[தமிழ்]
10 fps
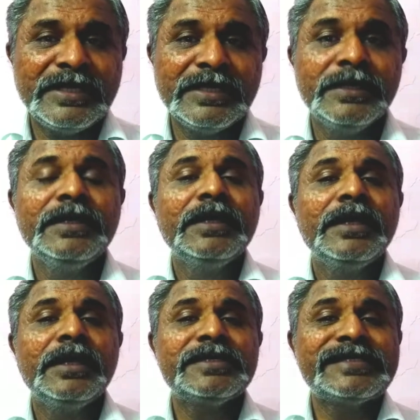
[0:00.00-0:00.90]
விட்டு
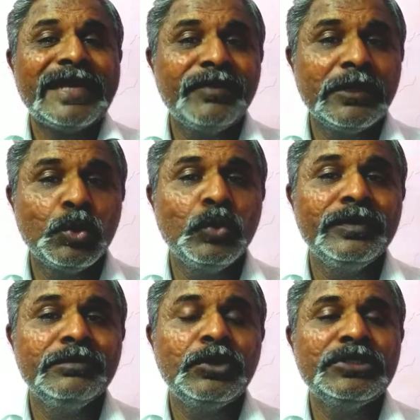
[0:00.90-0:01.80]
சேவல்
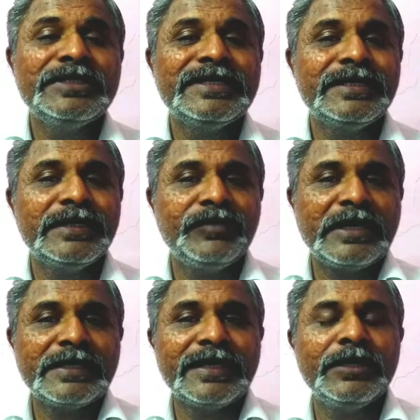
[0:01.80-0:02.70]
கூவும் பொழுது
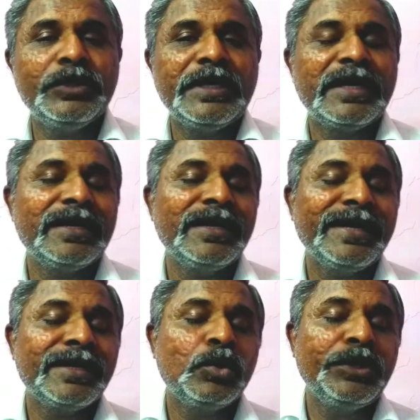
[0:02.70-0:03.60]
இவர்கள் கண் கண்
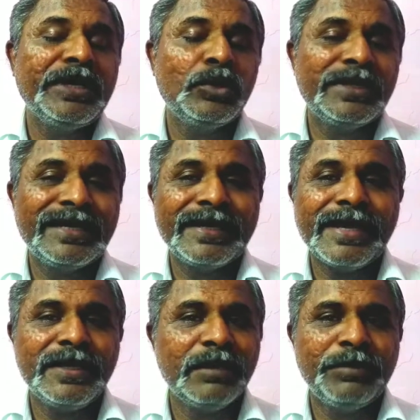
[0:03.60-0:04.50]
அயரக்கூடிய ஒரு
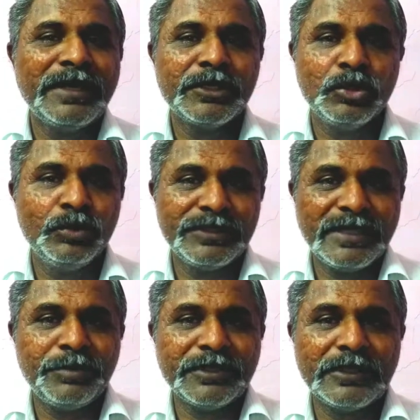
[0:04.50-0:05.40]
நிலையை நாம் பார்க்கிறோம் ஒரு
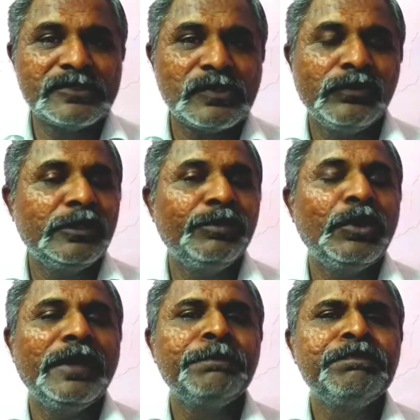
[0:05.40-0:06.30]
திரைப்படத்தில் சொல்வது
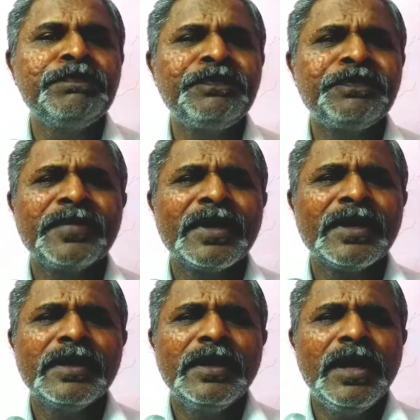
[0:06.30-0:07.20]
போல
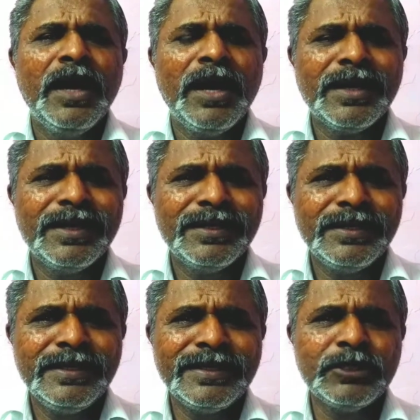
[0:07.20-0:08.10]
ஆக
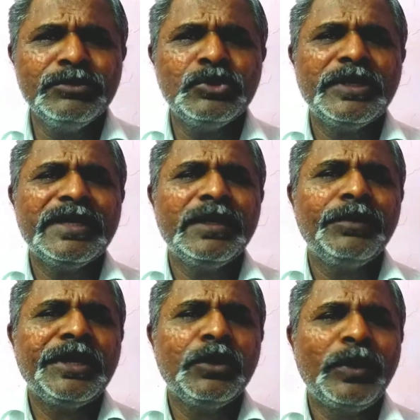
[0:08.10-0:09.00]
இன்றைக்கும் கூட
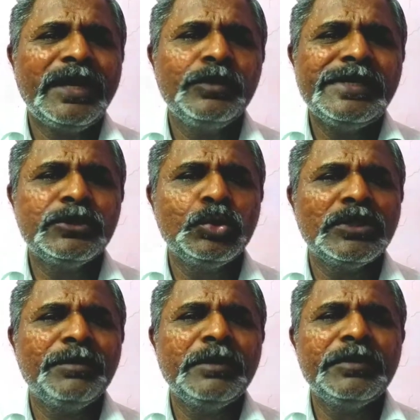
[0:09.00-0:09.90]
நம்முடைய வாழ்வில்
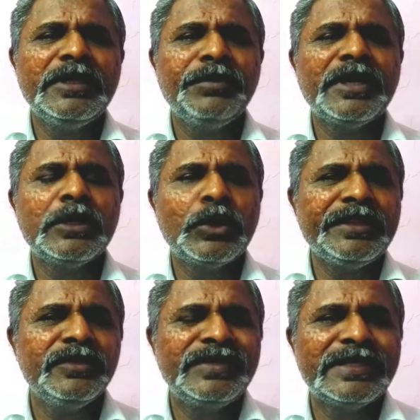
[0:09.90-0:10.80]
தூக்கம் என்பது மிக
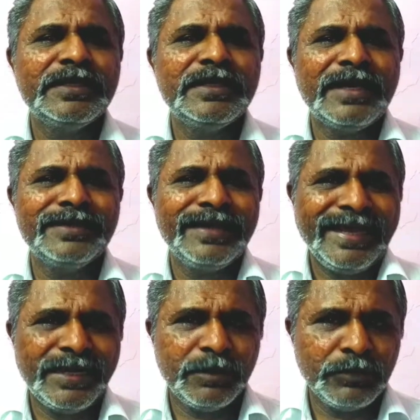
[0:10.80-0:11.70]
குறைந்து விட்டது அந்த
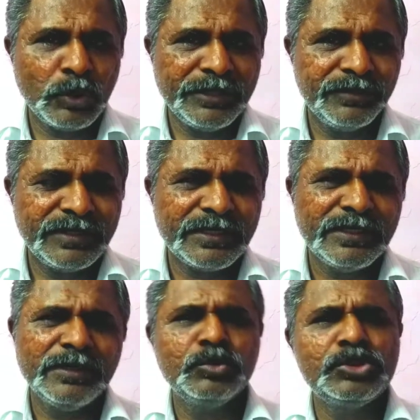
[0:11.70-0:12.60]
நேரம் குறைந்து விட்டது
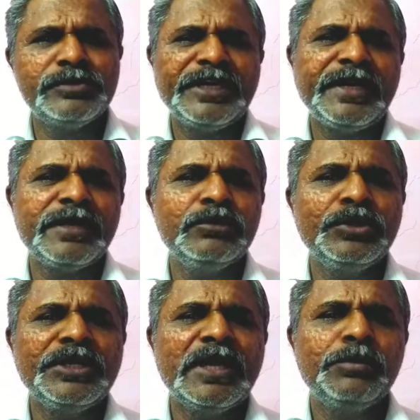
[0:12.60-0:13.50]
மூன்று மணி நேரம்
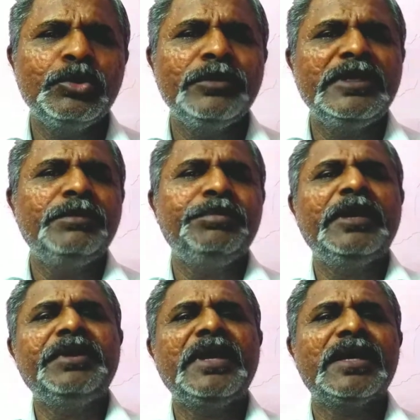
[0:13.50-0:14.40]
தூங்கினால் போதும் என்று
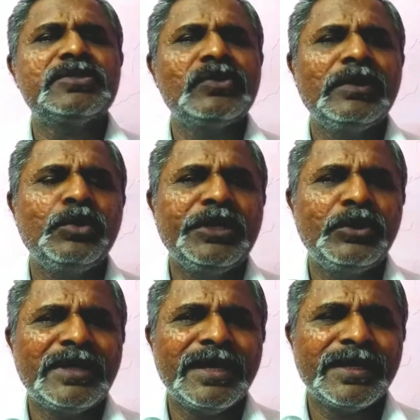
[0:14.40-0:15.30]
பெருமையாக சொல்லக்கூடிய
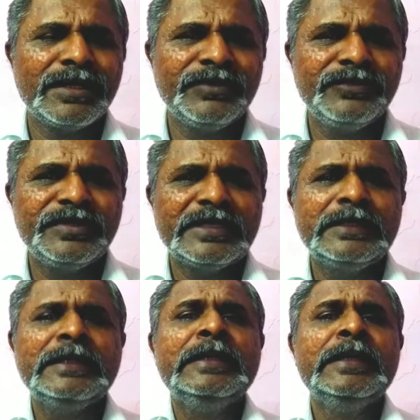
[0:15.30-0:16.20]
ஒரு காலகட்டம்
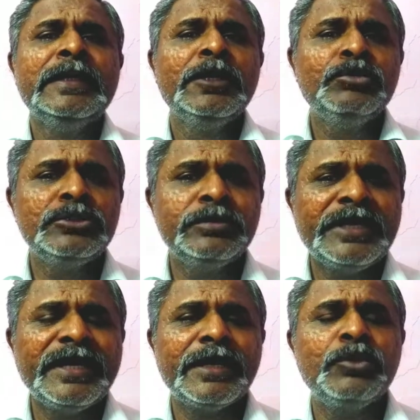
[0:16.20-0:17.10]
வந்துவிட்டது மூன்று மணி
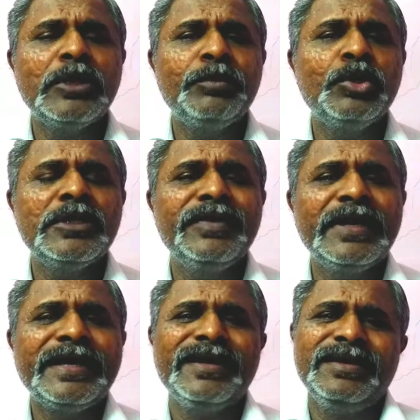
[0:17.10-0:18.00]
நேரம் கூட
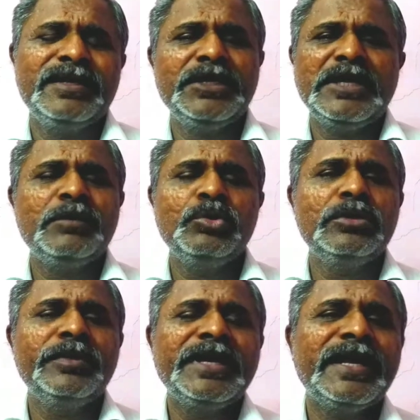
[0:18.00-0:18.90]
போதவில்லை நான்
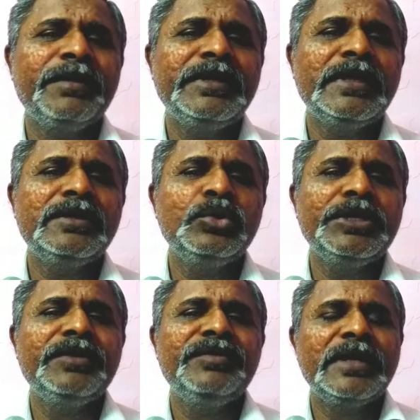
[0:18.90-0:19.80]
மூன்று மணி நேரமே தான்
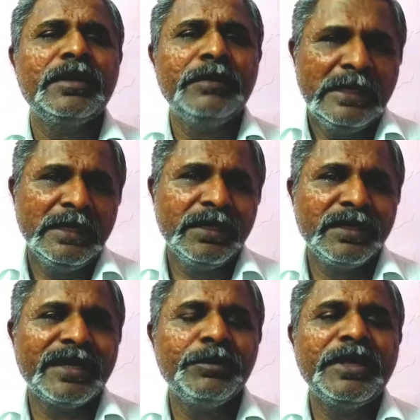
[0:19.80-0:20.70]
தூங்கி நான்
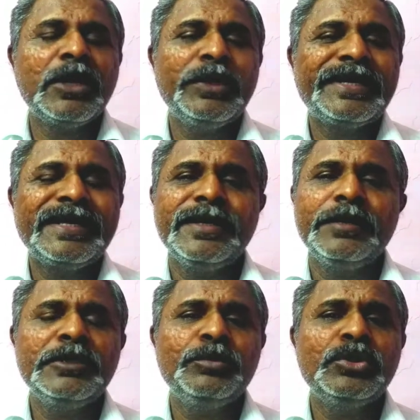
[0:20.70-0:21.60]
கடுமையாக உழைக்கிறேன்
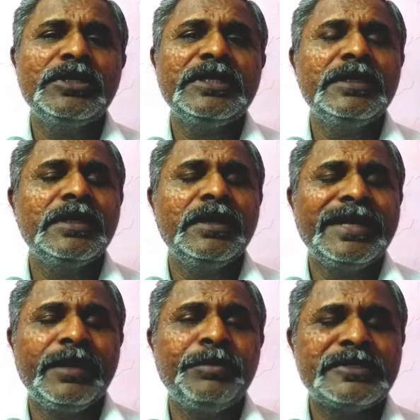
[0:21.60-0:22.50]
என்பது போன்று
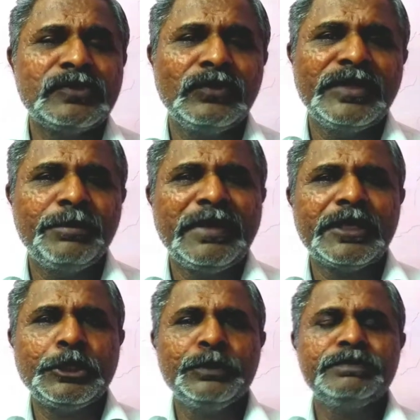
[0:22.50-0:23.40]
நிறைய பேர் சொல்லுவதை
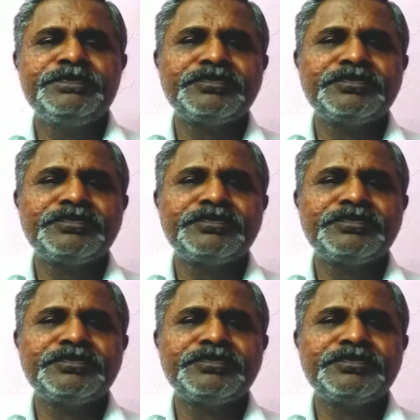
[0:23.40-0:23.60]
பார்க்கிறோம்